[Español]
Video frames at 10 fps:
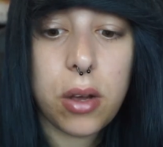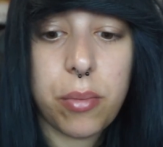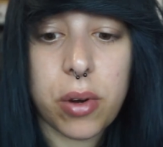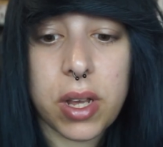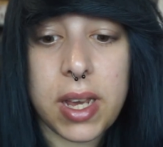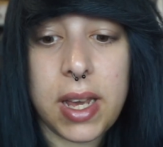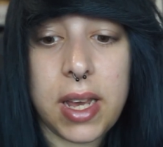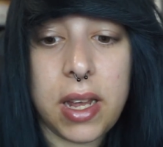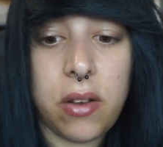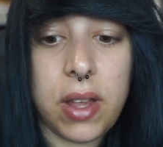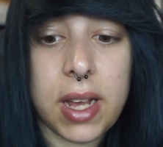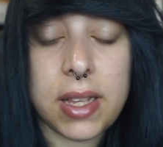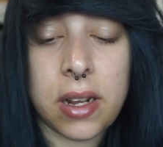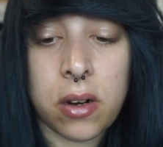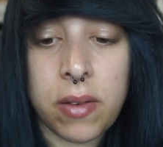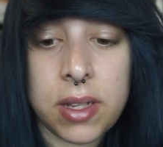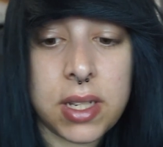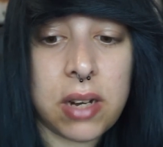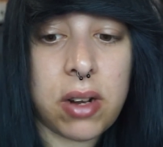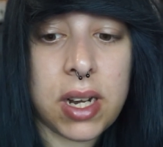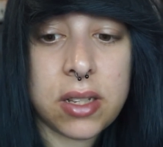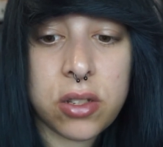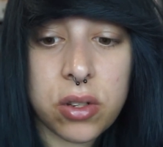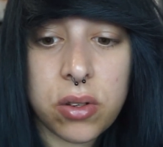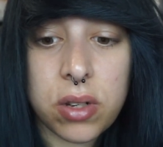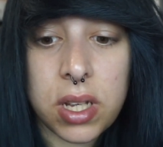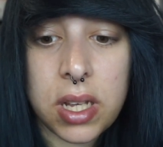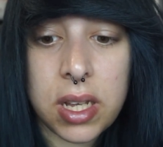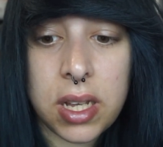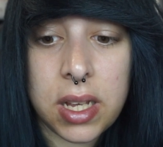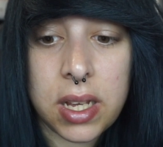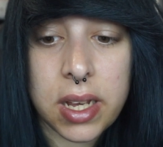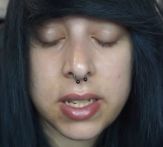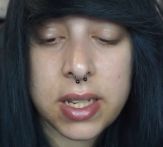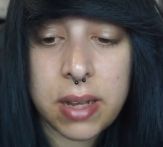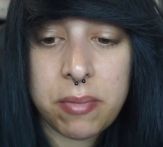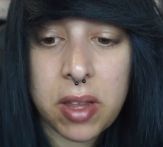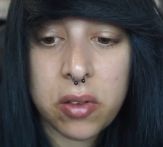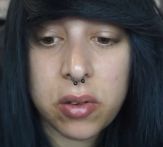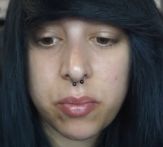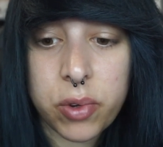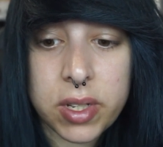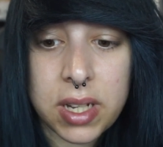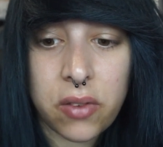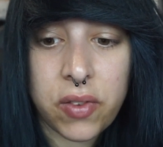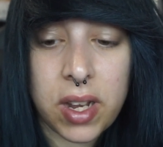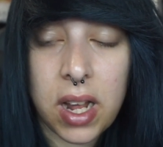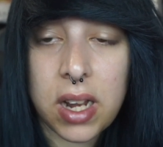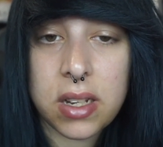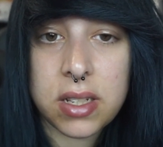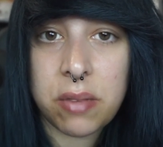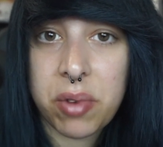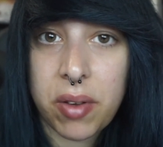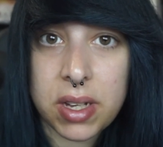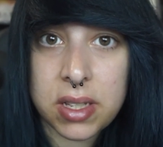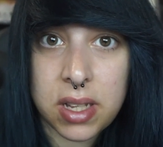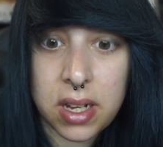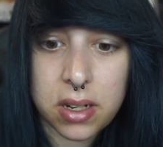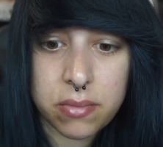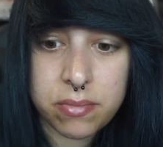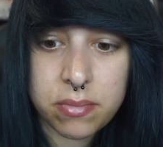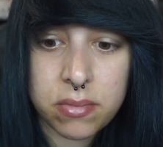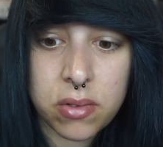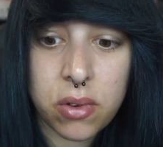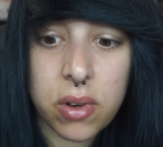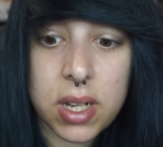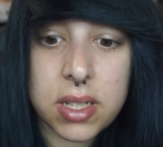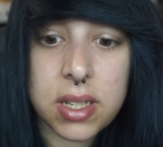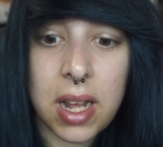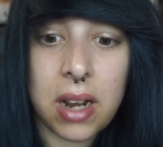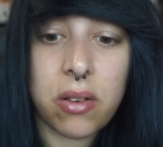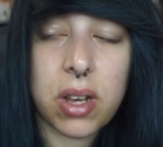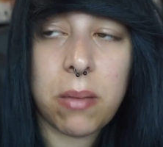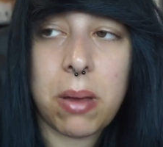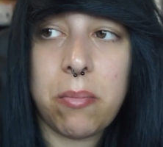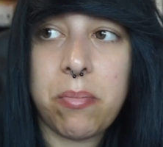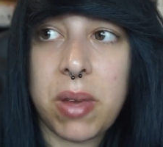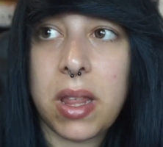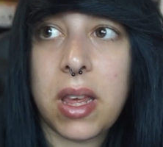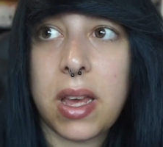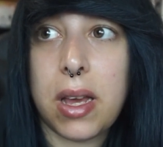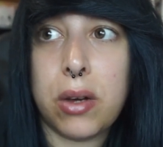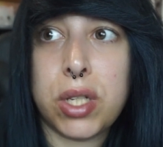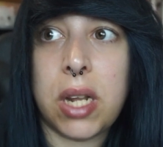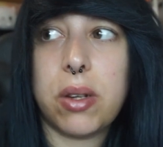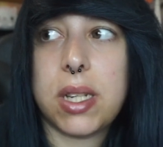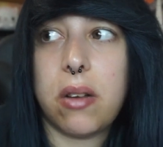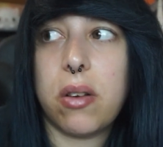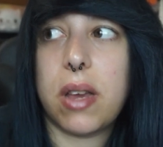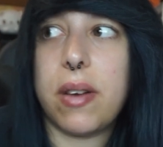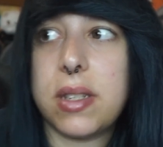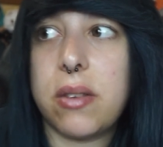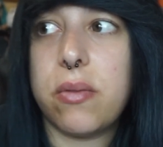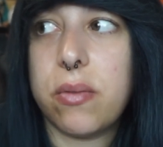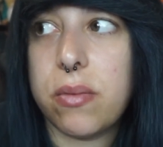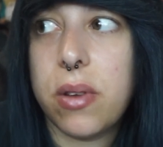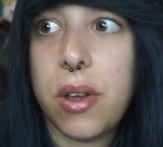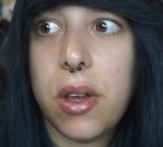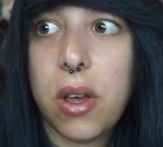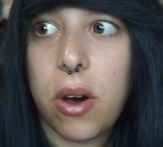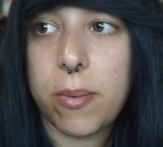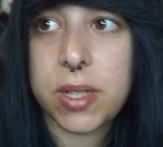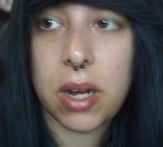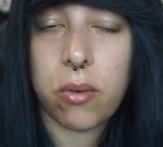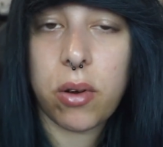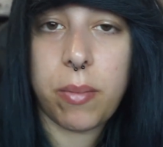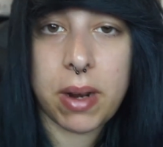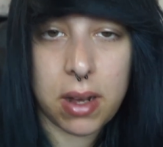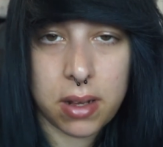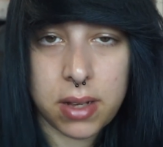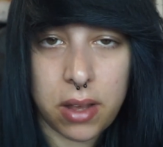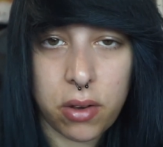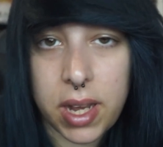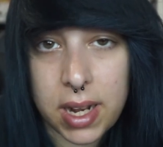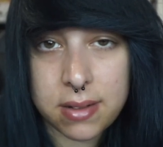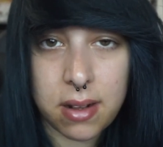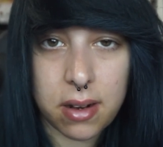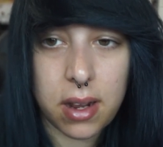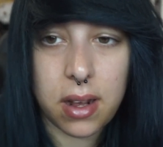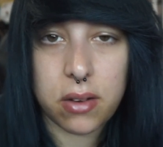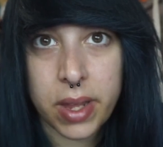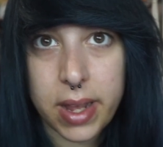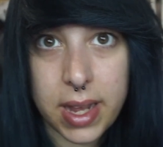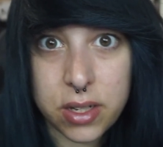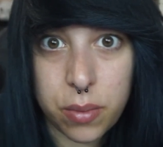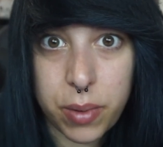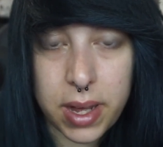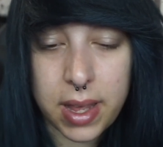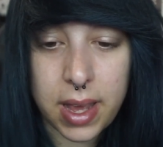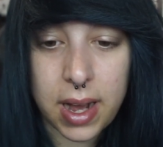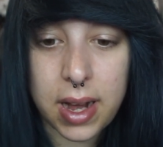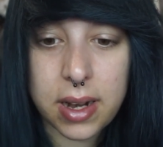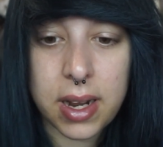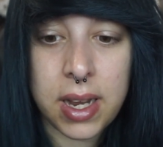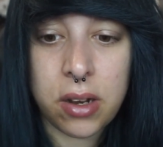porque lo de que te roben ya lo han hecho y ese miedo pues al final siempre va a estar. No es algo que me impide, o sea, no es algo que va a ser un obstáculo para que yo quiera ser rica, ¿no? Eso puede llegar y